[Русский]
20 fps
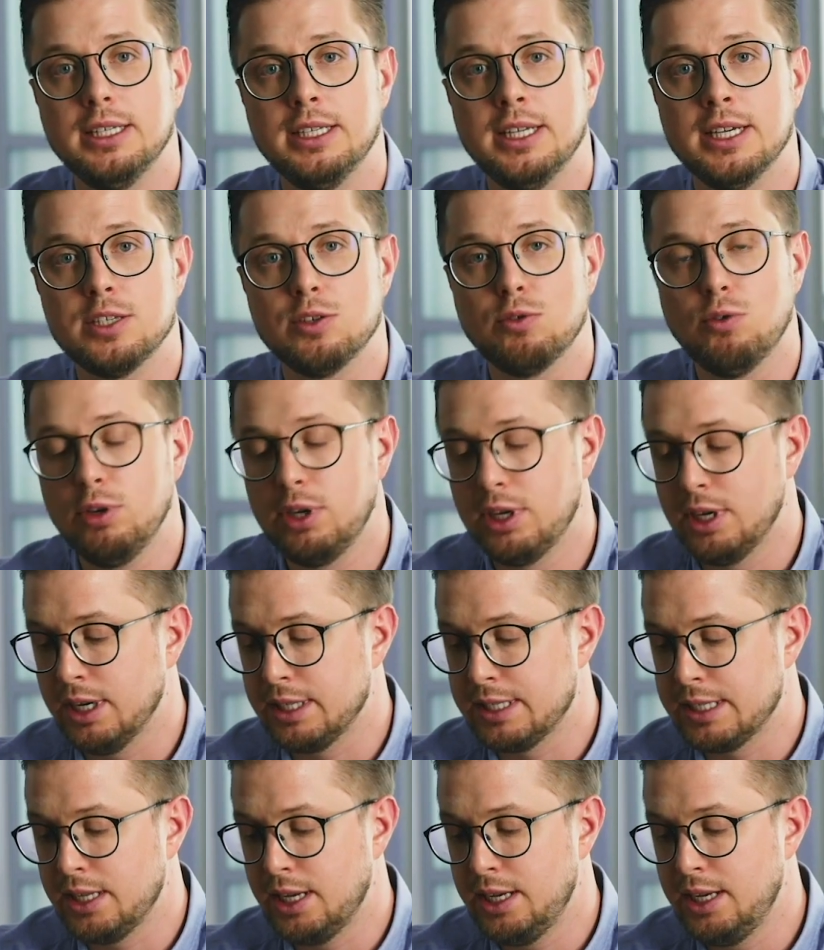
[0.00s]
насколько
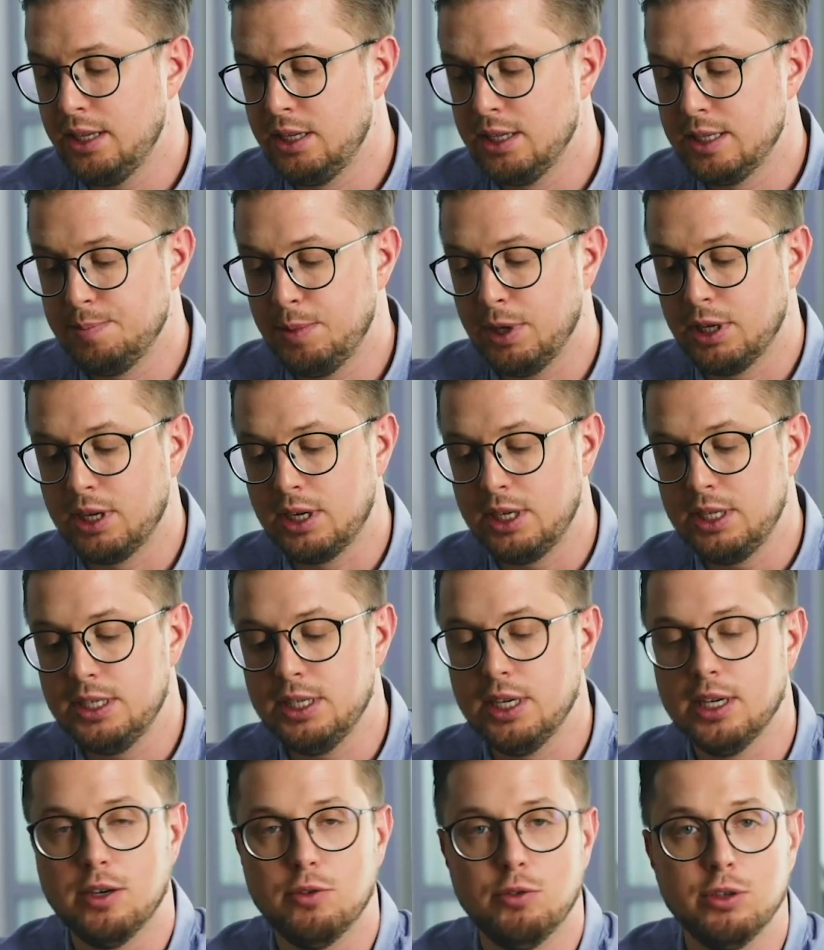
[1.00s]
отслоилось
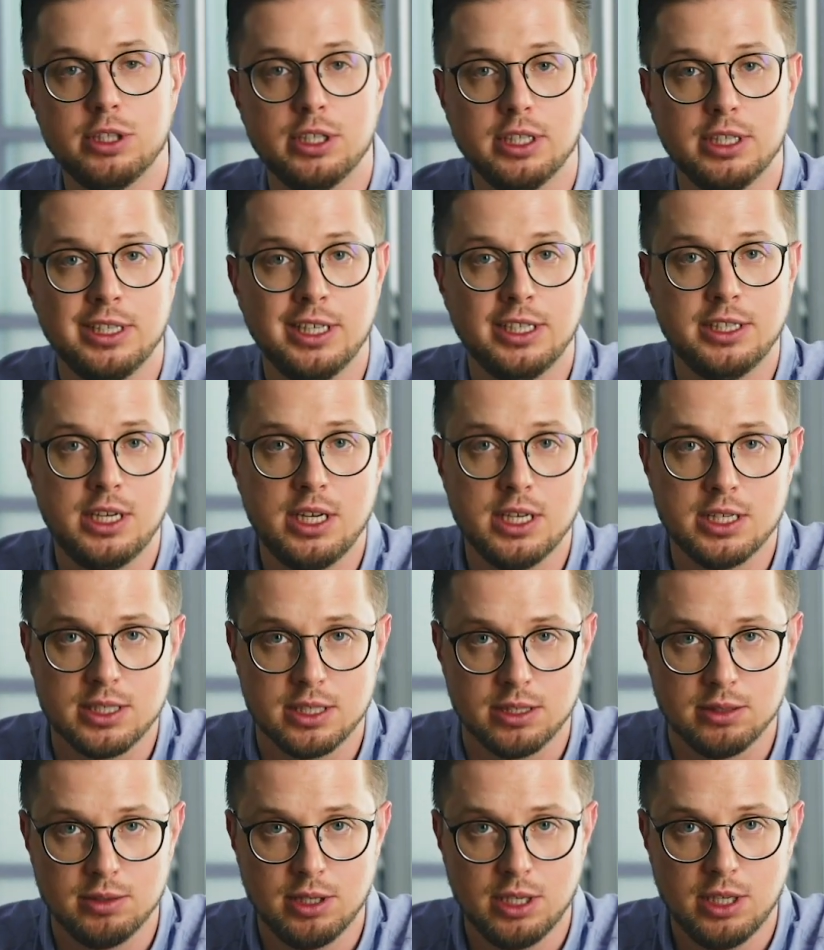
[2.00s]
покрытие от
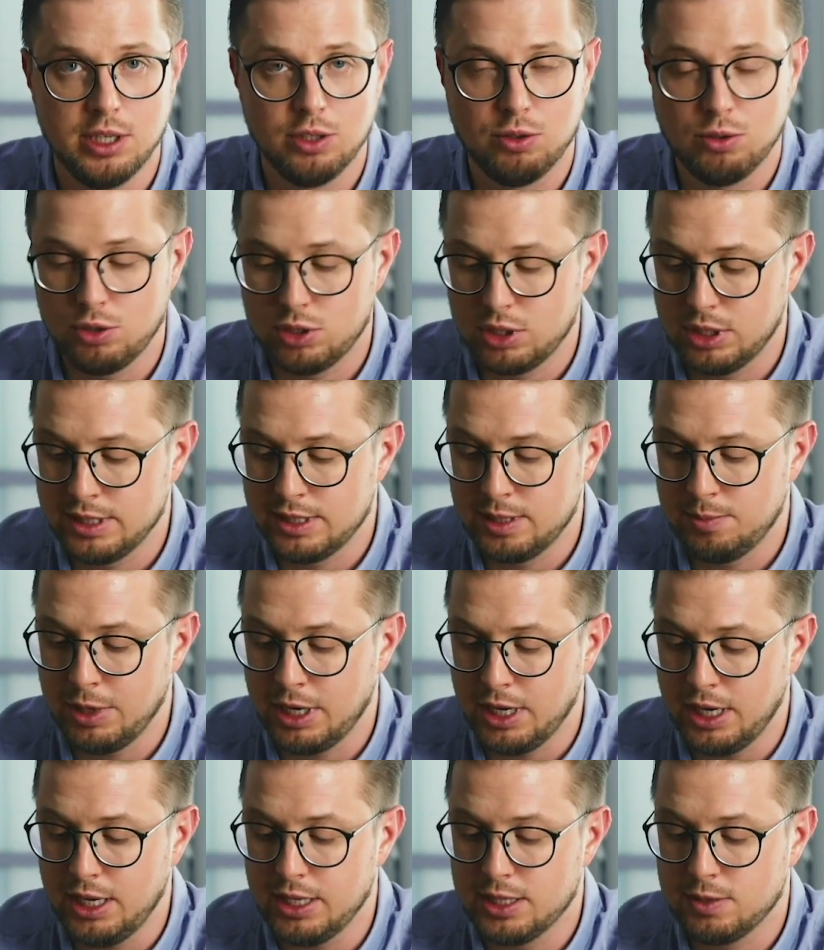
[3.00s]
надреза. То есть
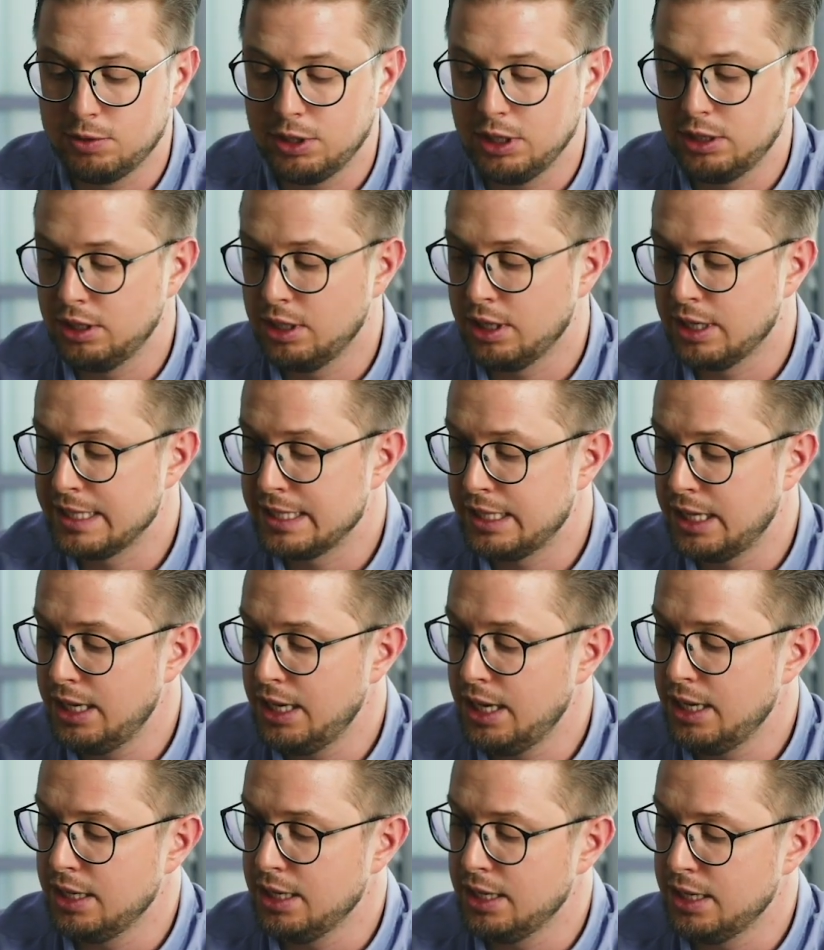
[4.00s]
замеряется вот это
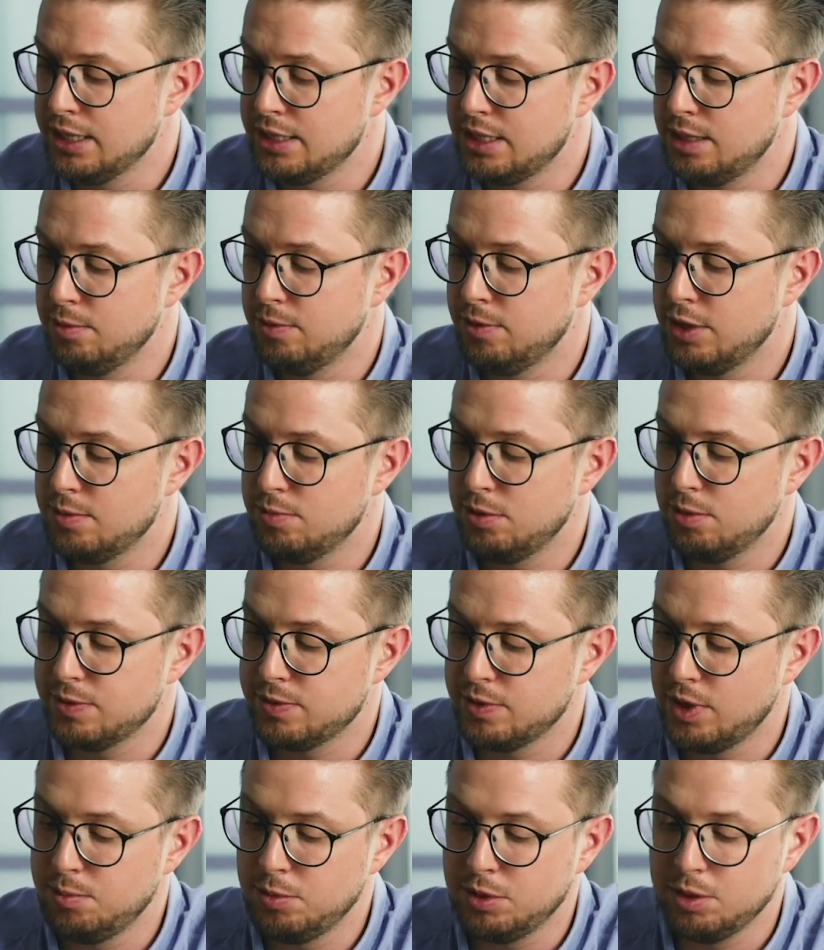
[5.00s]
расстояние. Если мы возьмем
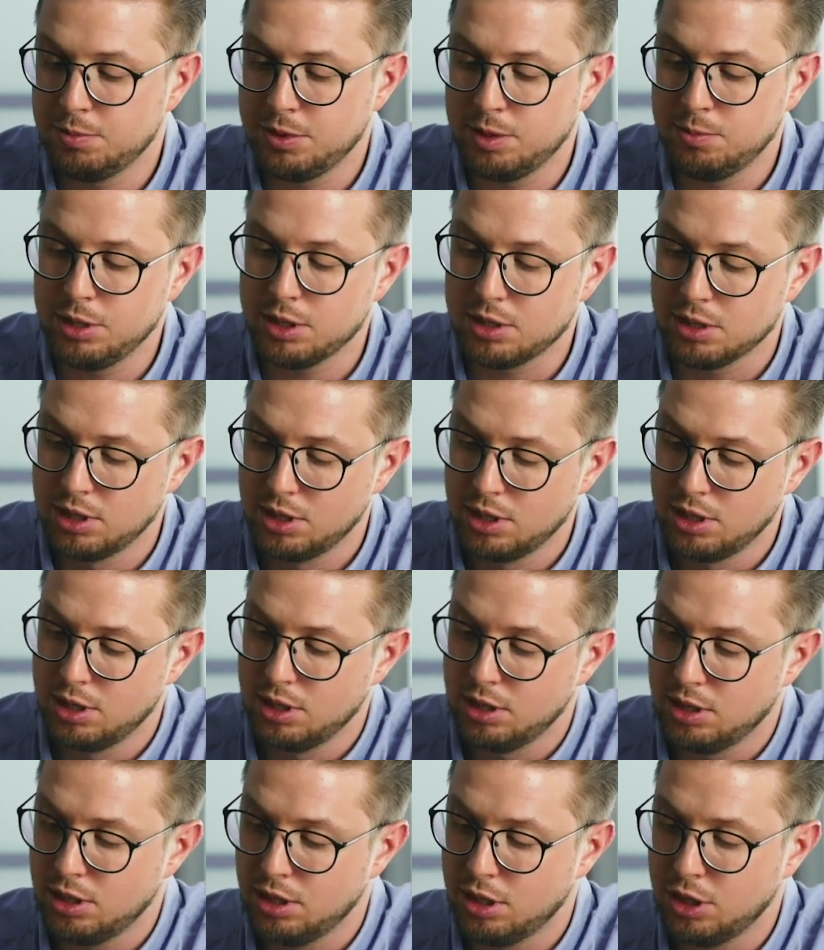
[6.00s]
с вами, например,
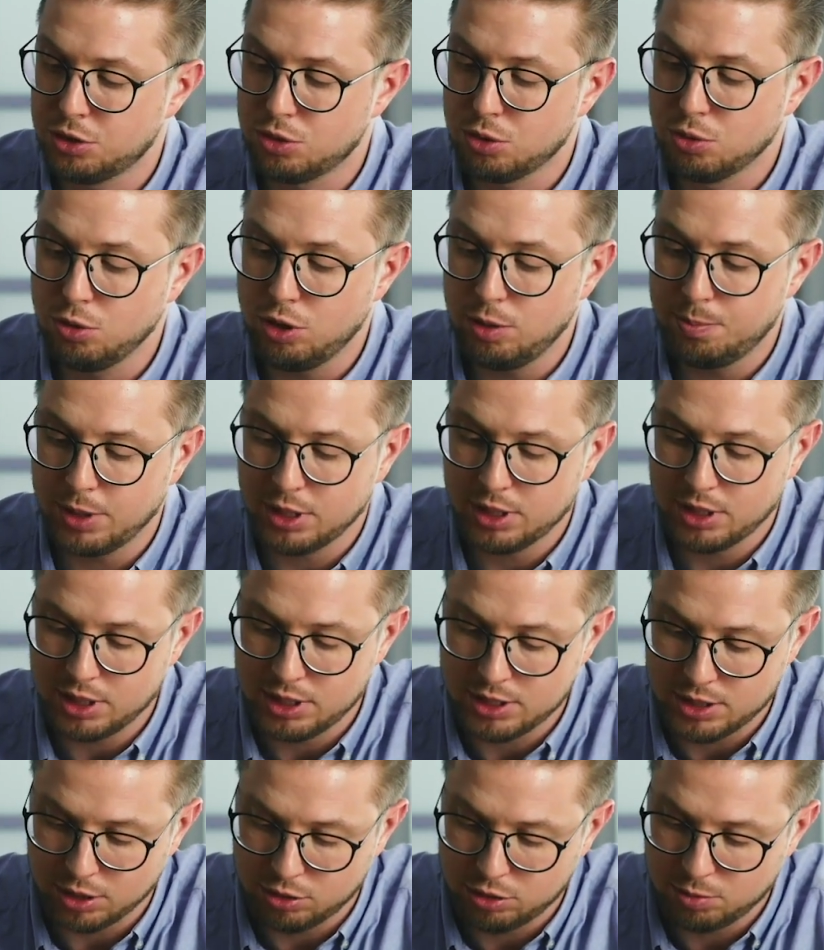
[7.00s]
а, другое
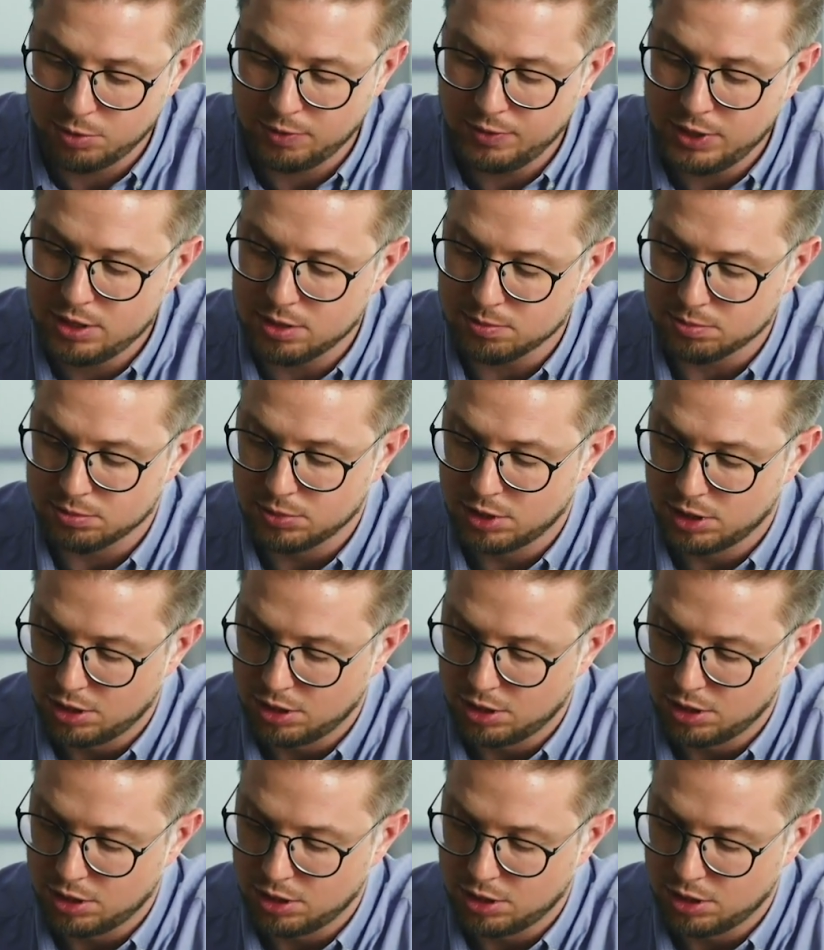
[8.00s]
покрытие, то мы видим,